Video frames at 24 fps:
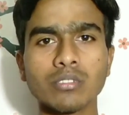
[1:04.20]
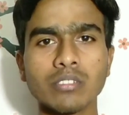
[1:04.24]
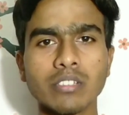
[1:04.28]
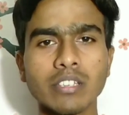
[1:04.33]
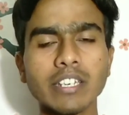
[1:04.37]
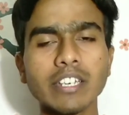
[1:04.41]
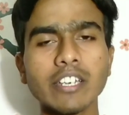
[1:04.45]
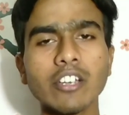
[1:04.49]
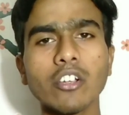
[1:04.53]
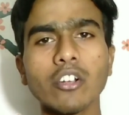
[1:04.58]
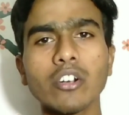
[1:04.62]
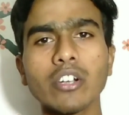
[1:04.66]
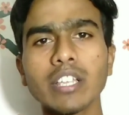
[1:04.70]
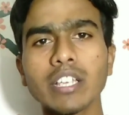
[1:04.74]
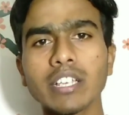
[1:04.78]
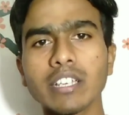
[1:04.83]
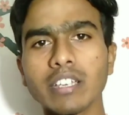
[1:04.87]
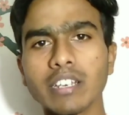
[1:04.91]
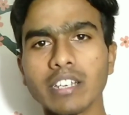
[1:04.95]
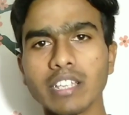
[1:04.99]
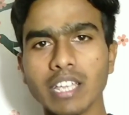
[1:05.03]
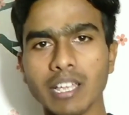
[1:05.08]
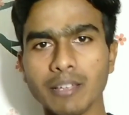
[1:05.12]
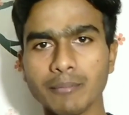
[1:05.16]
स्क्रीन रिकॉर्डिंग
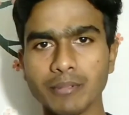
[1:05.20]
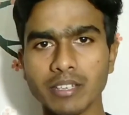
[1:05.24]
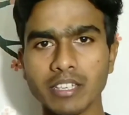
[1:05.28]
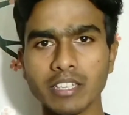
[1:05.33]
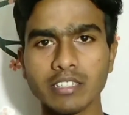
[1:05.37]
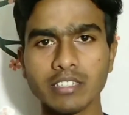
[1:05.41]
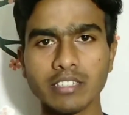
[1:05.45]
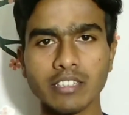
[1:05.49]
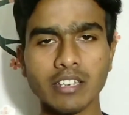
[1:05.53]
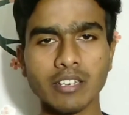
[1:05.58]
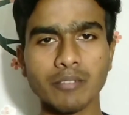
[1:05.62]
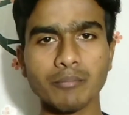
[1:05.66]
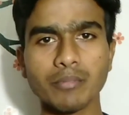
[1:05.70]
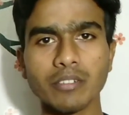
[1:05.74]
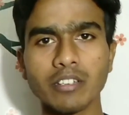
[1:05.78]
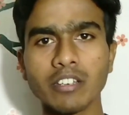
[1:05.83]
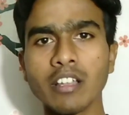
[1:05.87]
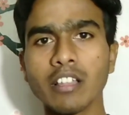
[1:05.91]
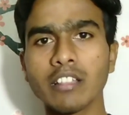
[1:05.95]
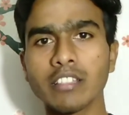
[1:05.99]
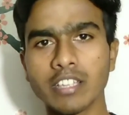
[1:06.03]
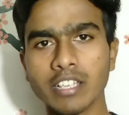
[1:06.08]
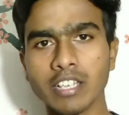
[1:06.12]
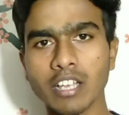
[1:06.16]
करके आपके स्क्रीन पर
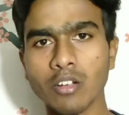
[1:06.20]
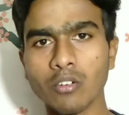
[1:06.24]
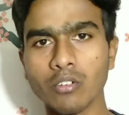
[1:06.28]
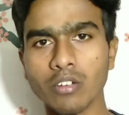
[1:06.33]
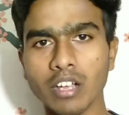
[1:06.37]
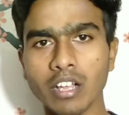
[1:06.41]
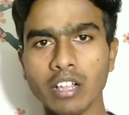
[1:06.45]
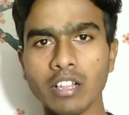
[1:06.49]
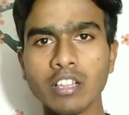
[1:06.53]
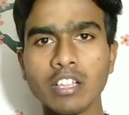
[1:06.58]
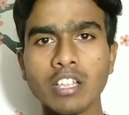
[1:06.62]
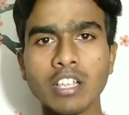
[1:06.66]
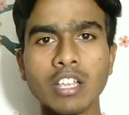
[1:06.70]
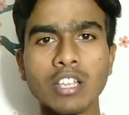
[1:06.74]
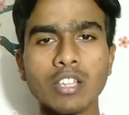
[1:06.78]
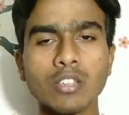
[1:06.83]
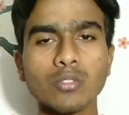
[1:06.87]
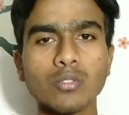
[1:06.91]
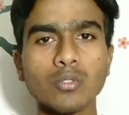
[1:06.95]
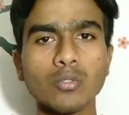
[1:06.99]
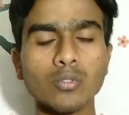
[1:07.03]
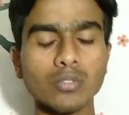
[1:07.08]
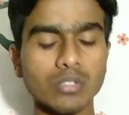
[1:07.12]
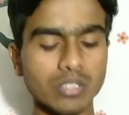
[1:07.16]
दिखाऊंगा
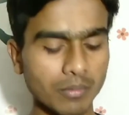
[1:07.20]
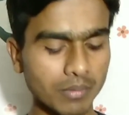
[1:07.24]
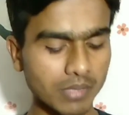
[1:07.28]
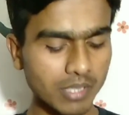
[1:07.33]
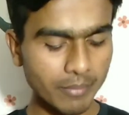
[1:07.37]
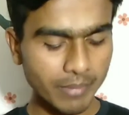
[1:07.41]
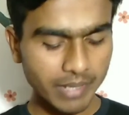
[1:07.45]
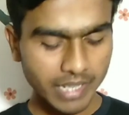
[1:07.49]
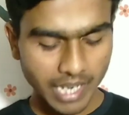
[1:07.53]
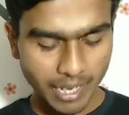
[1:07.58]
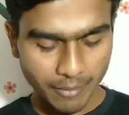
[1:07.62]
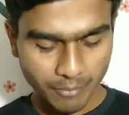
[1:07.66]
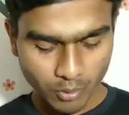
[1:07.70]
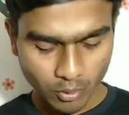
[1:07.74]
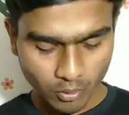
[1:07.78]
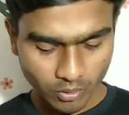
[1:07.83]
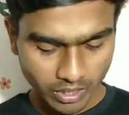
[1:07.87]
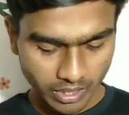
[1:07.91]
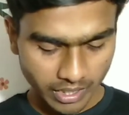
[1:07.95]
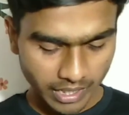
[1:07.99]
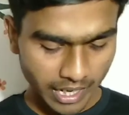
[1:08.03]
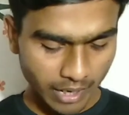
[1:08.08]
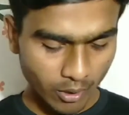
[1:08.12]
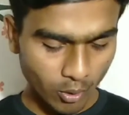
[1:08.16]
तो सबसे पहले आपको
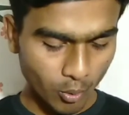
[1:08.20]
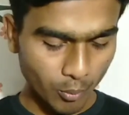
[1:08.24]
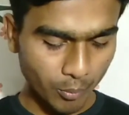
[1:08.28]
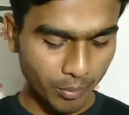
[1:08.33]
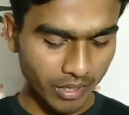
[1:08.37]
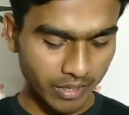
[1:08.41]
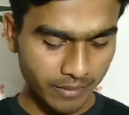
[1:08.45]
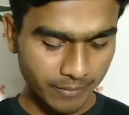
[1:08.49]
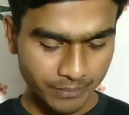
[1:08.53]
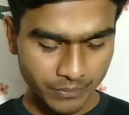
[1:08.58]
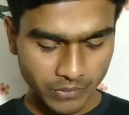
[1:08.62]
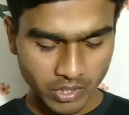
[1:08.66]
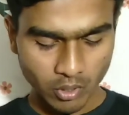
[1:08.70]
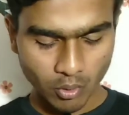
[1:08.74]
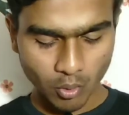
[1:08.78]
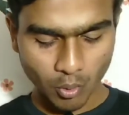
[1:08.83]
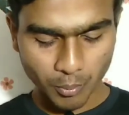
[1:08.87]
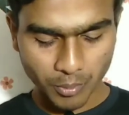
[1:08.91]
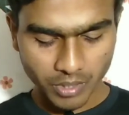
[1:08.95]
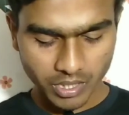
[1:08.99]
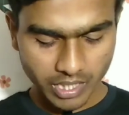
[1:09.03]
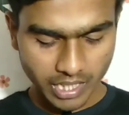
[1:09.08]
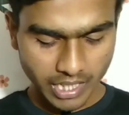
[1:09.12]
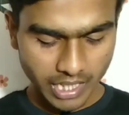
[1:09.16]
करना है ओपन
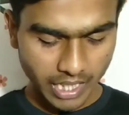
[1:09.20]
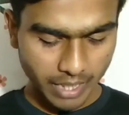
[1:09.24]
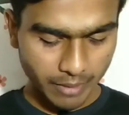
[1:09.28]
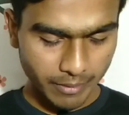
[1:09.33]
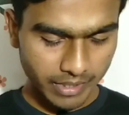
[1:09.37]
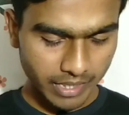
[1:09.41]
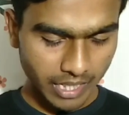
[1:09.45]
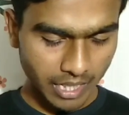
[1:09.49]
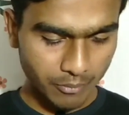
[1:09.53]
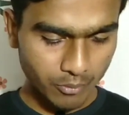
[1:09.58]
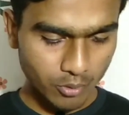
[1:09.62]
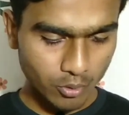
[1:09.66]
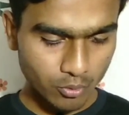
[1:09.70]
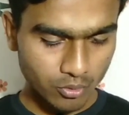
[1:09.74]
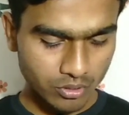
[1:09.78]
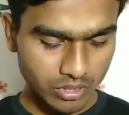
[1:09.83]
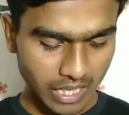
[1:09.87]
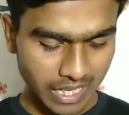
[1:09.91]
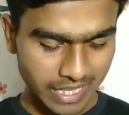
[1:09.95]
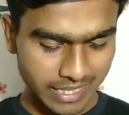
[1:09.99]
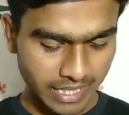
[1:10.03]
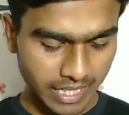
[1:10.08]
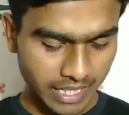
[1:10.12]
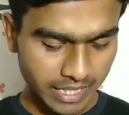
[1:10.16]
ओपन करने के बाद आपको कुछ
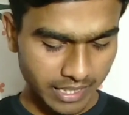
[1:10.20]
ऐसा